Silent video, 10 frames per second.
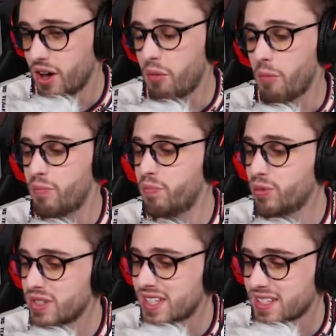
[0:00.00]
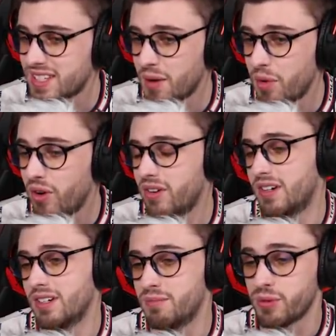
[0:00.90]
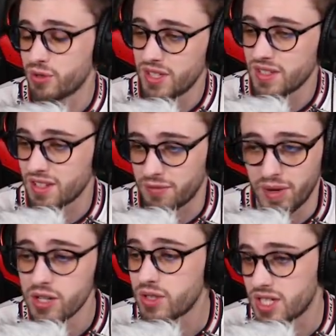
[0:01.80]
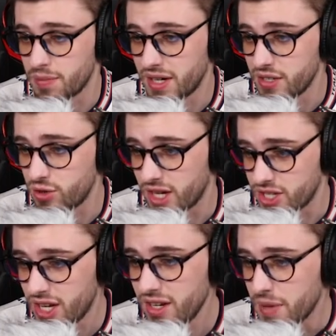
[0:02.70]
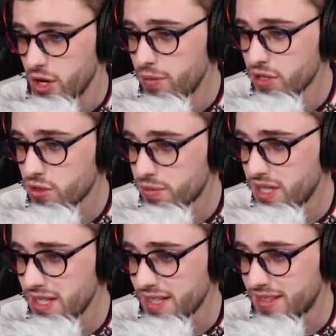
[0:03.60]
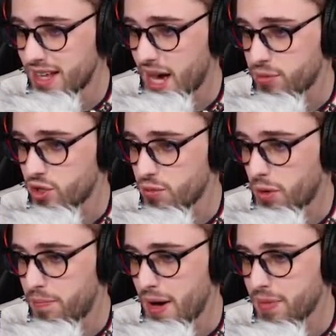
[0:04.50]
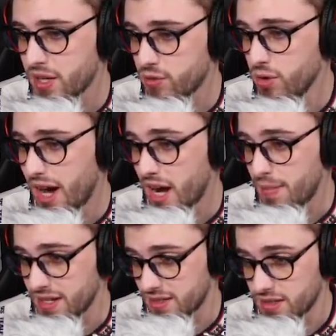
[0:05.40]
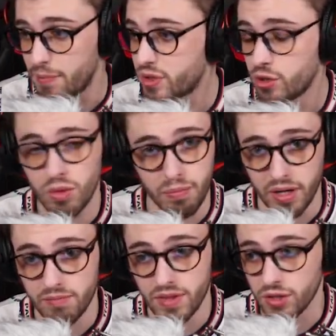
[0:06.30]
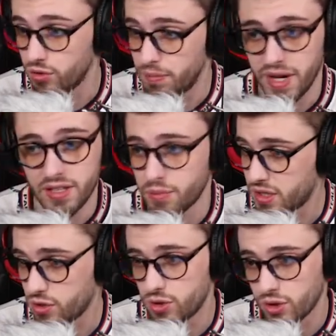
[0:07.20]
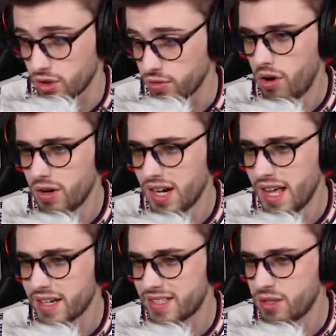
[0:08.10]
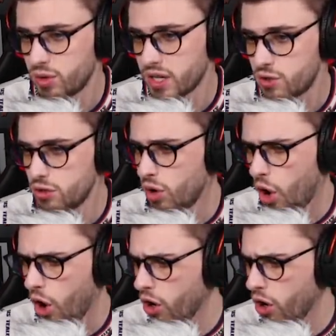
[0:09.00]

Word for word: Non bon, plus sincèrement, euh, pour ceux qui ne savent pas, j'en ai déjà parlé sur la chaîne, mais le mode zombie n'était absolument pas prévu à la base, absolument pas. Il devait pas être présent sur Call of. En clair, si on résume, oh